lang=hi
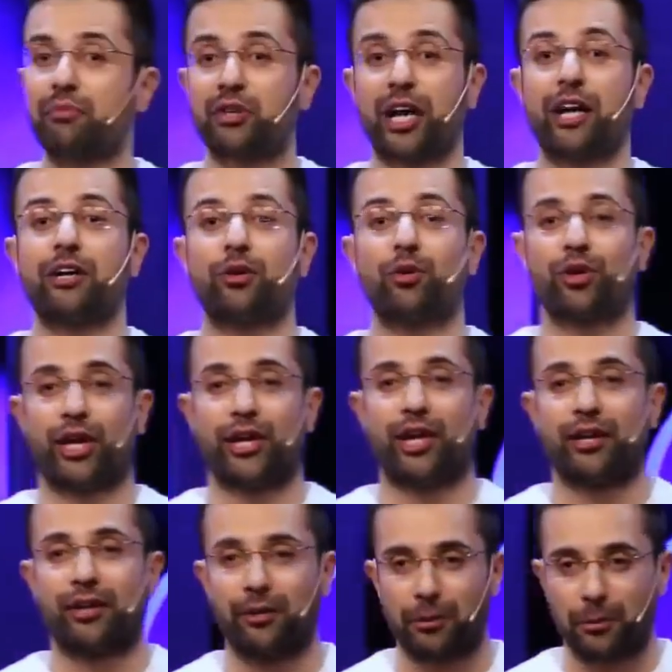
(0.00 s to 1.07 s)
आप क्या करो क्या
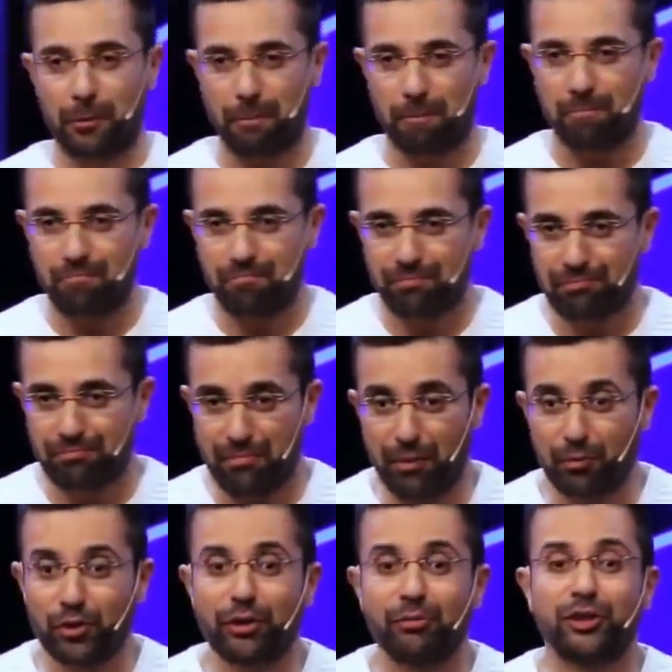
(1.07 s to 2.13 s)
ना करो मैं
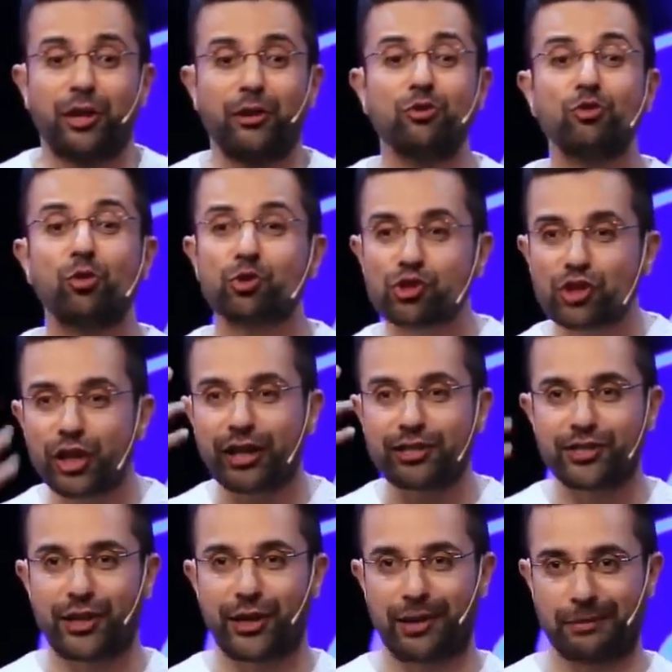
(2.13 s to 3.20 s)
आपको ये बता रहा हूँ सोचते
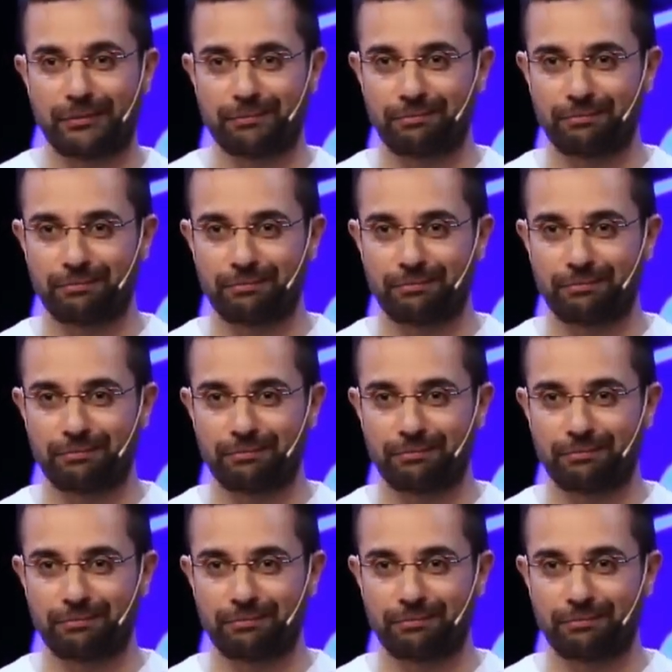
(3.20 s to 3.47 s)
कैसे हैं